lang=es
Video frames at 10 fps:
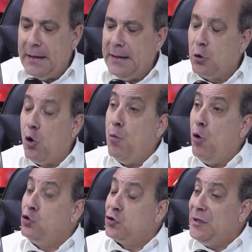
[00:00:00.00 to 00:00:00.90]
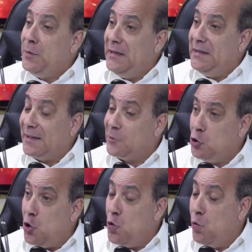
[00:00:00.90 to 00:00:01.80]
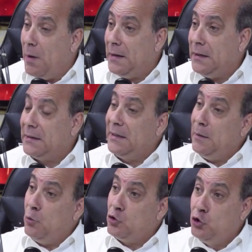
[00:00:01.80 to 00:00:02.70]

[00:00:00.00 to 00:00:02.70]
como civilización humana tenemos